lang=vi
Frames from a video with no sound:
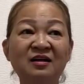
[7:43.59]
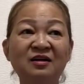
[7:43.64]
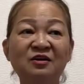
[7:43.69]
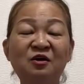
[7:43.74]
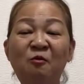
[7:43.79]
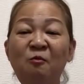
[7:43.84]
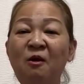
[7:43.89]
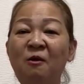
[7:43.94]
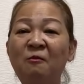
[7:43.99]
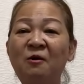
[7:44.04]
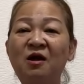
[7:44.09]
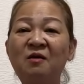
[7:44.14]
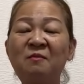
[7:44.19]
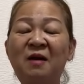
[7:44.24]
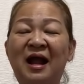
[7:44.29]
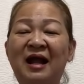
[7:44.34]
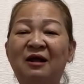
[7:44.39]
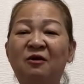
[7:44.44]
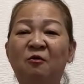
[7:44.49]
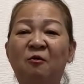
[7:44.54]
đúng không các
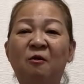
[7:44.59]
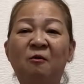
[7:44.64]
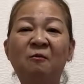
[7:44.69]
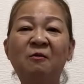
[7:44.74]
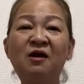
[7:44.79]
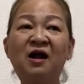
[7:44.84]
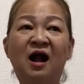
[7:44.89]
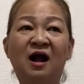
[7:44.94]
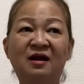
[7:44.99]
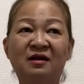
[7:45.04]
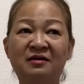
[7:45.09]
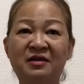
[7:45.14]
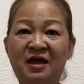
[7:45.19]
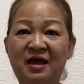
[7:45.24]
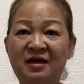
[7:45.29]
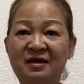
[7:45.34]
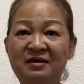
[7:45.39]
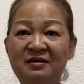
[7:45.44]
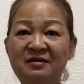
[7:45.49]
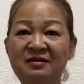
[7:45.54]
bạn cũng không cần
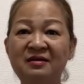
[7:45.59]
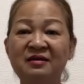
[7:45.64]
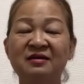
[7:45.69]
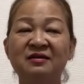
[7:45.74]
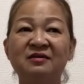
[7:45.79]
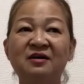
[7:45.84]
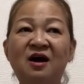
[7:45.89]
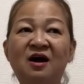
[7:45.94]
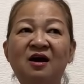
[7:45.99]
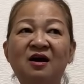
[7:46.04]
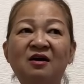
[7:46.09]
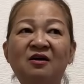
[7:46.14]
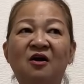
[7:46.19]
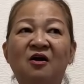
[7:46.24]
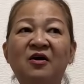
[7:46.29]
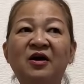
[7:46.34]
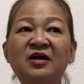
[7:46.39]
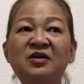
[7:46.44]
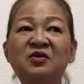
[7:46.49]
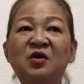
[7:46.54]
gì đó
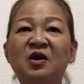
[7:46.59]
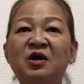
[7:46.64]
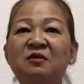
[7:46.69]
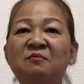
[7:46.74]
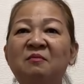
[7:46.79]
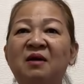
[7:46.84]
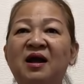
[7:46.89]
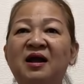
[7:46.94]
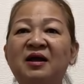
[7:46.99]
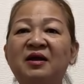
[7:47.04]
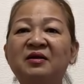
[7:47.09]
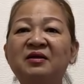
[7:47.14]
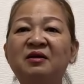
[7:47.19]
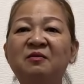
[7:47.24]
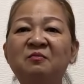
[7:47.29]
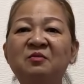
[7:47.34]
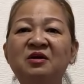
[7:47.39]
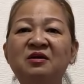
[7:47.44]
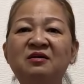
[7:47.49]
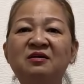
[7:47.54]
còn cái chuyện mà
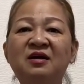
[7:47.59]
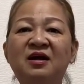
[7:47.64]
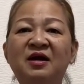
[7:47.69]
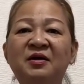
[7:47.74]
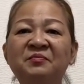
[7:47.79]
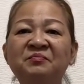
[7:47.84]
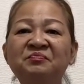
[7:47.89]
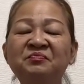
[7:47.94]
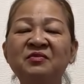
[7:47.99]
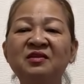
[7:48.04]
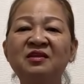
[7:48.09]
giống như à,